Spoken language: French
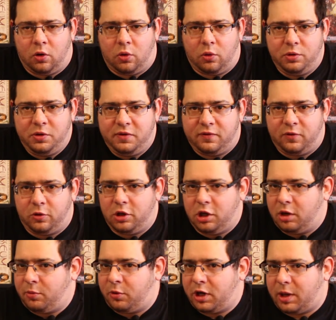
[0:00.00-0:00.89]
Au niveau
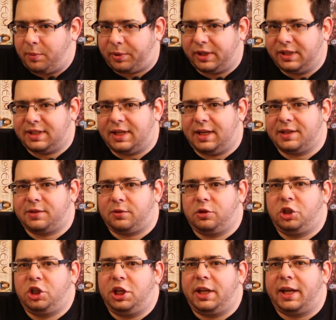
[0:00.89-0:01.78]
de mon
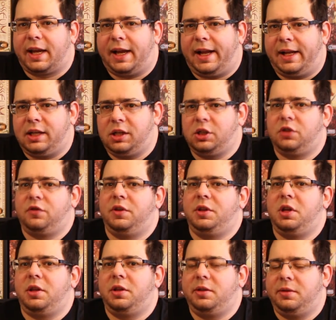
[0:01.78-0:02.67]
appréciation générale, je
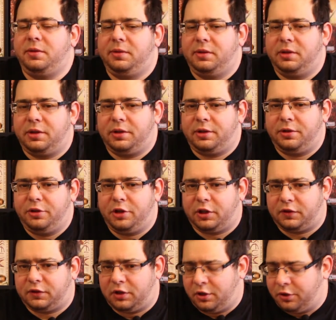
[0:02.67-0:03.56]
vais donner une
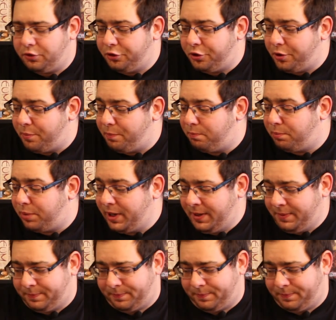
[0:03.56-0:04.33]
note de B